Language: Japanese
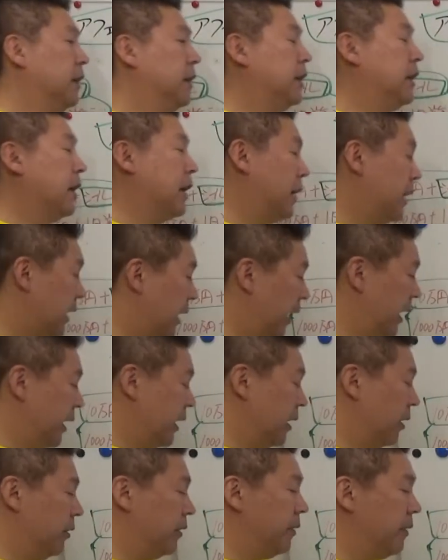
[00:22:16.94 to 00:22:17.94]
だから原
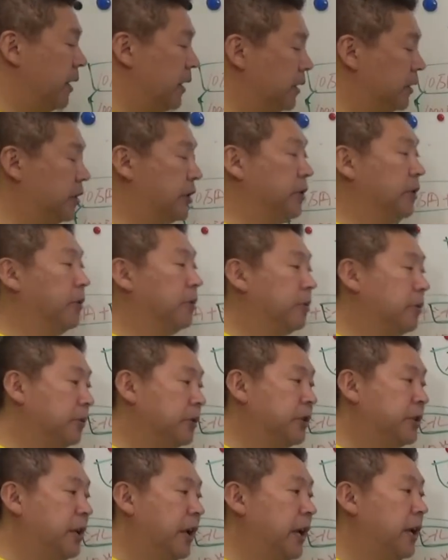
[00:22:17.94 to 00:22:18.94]
価売りはしようと
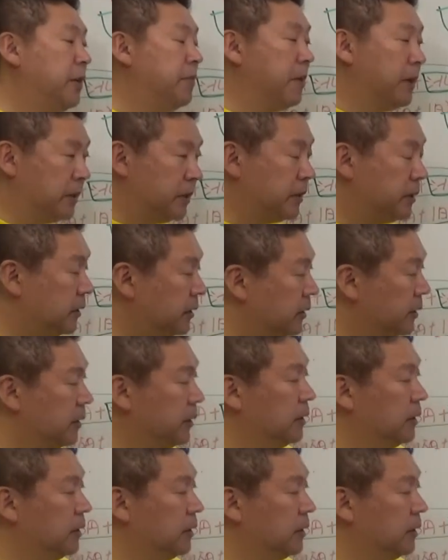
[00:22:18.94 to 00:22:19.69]
しています。